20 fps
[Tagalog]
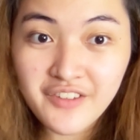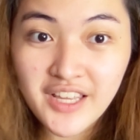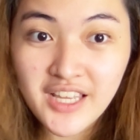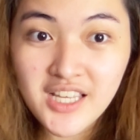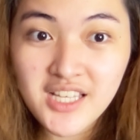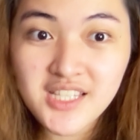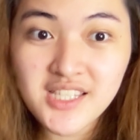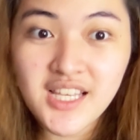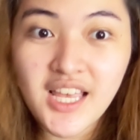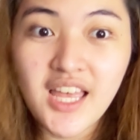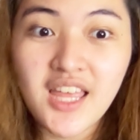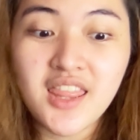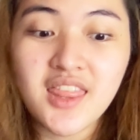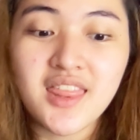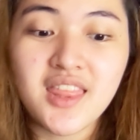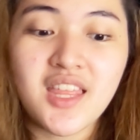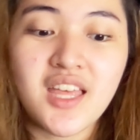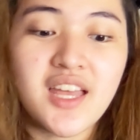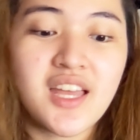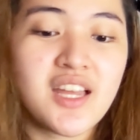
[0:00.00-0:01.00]
face
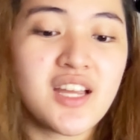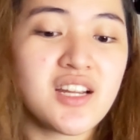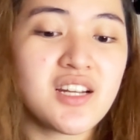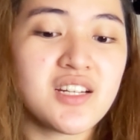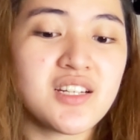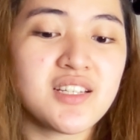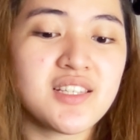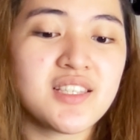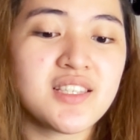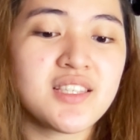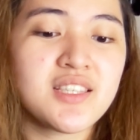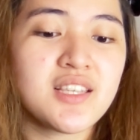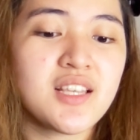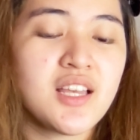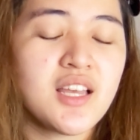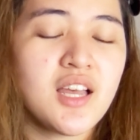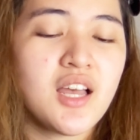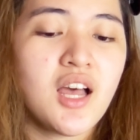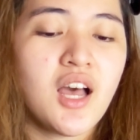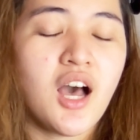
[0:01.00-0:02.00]
and there's
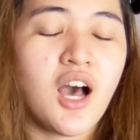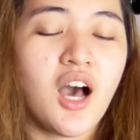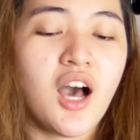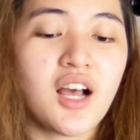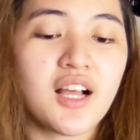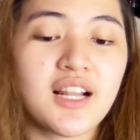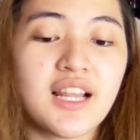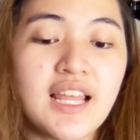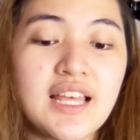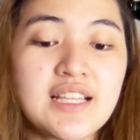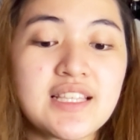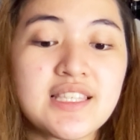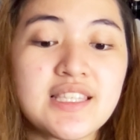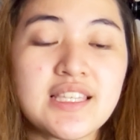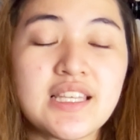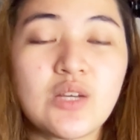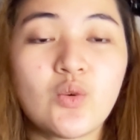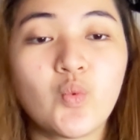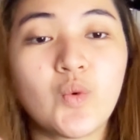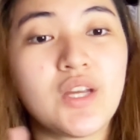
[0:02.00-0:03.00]
uh,
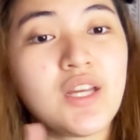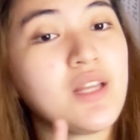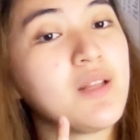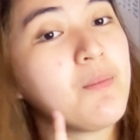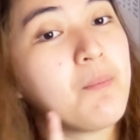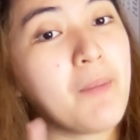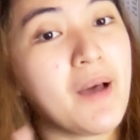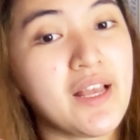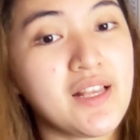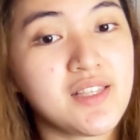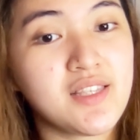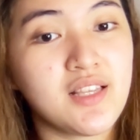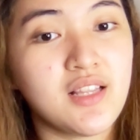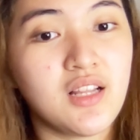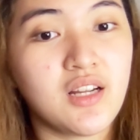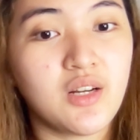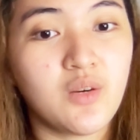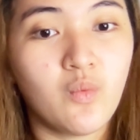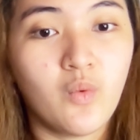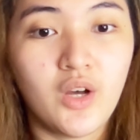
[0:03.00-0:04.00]
cleansing with
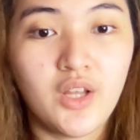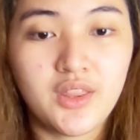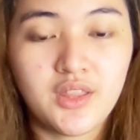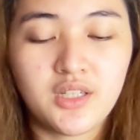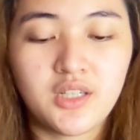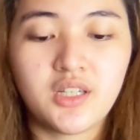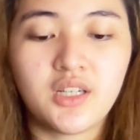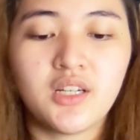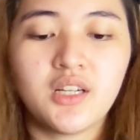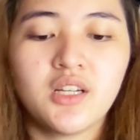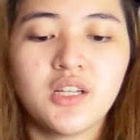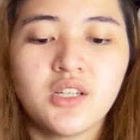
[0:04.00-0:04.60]
micellar water.